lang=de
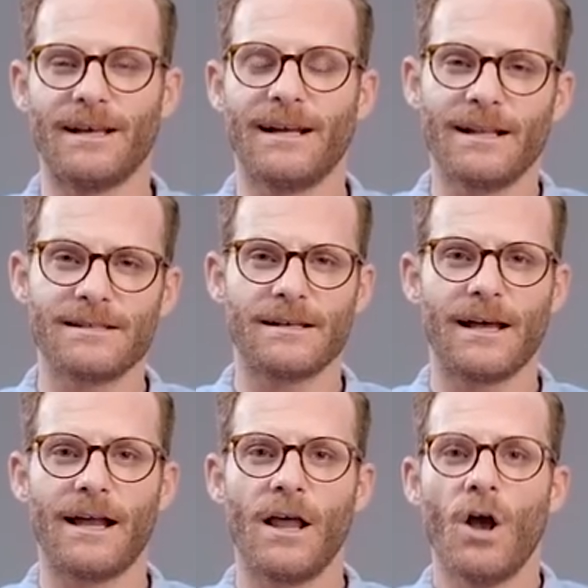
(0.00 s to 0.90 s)
Denn ganz
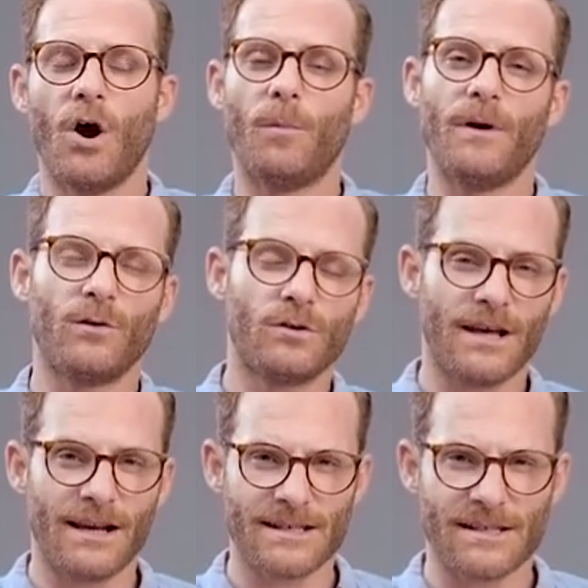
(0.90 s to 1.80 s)
egal, ob ihr ein
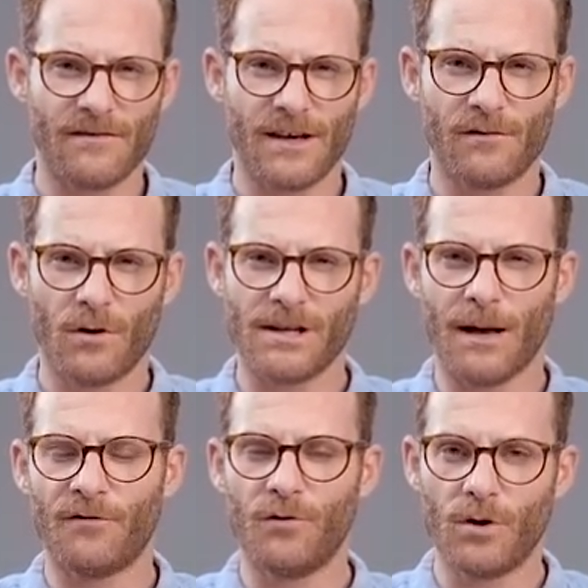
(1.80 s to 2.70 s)
Hotel reservieren wollt,
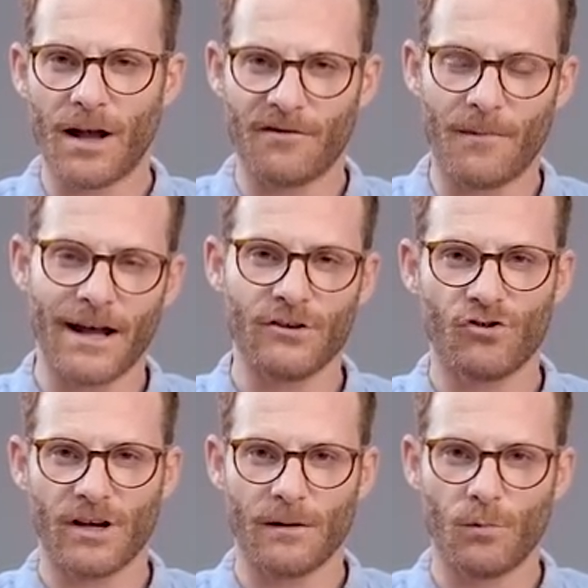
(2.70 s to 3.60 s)
am Flughafen
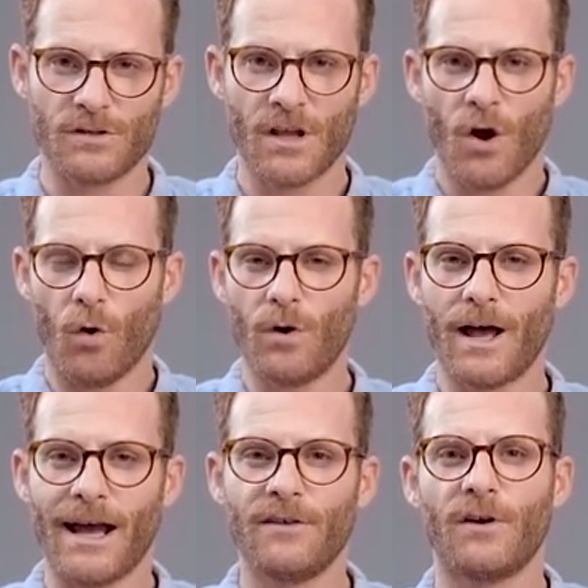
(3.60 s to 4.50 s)
einchecken müsst
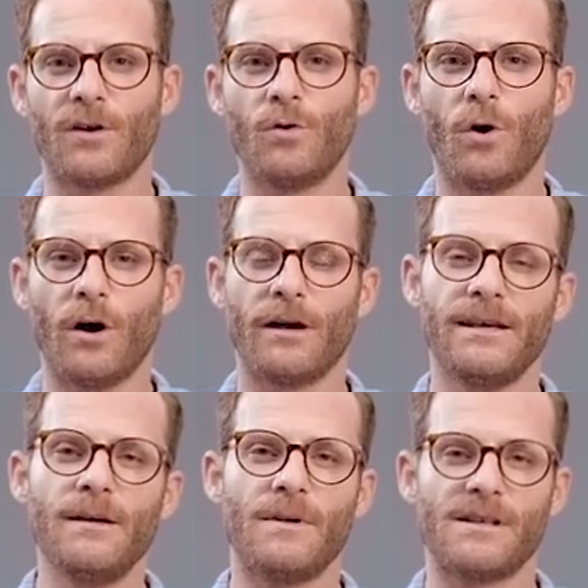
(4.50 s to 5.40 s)
oder einfach nur eure
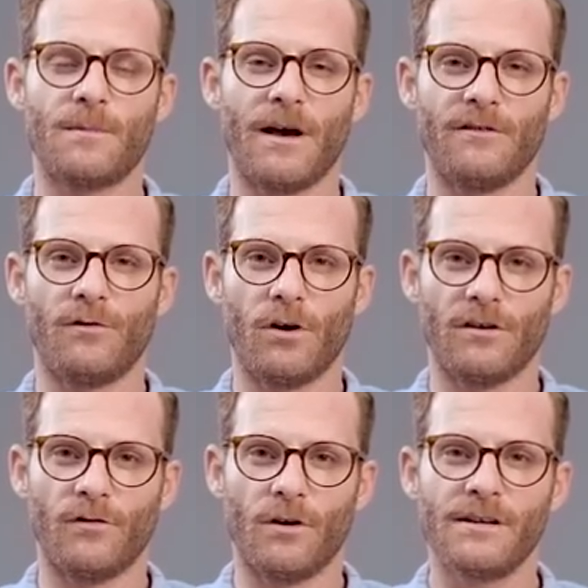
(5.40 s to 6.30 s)
E-Mails
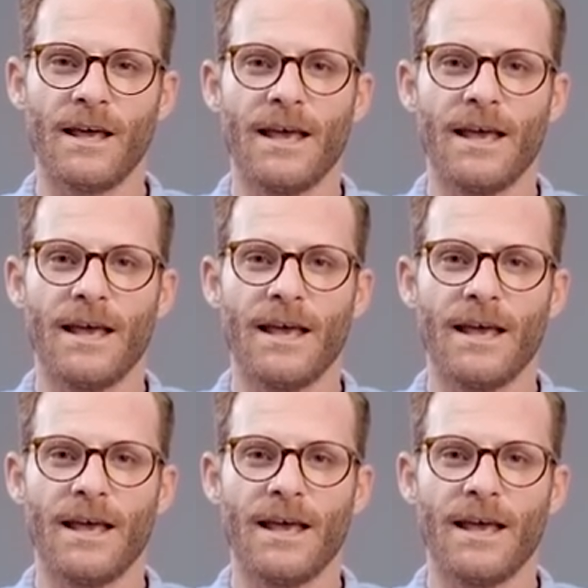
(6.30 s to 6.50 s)
beantworten wollt,